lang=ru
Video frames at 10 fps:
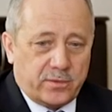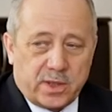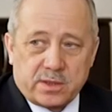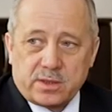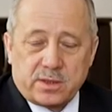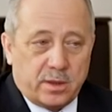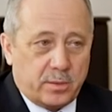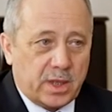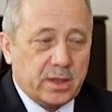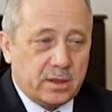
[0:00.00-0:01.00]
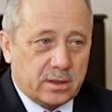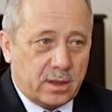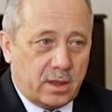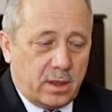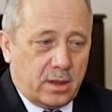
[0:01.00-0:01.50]
в частности «Магнита».
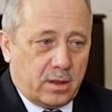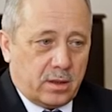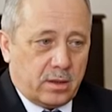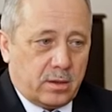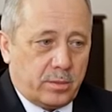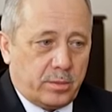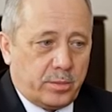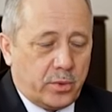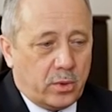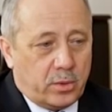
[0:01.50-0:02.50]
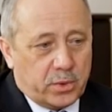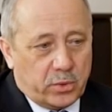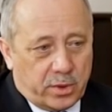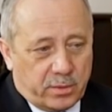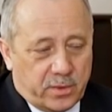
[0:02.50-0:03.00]
Э, по
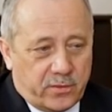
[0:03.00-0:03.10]
многим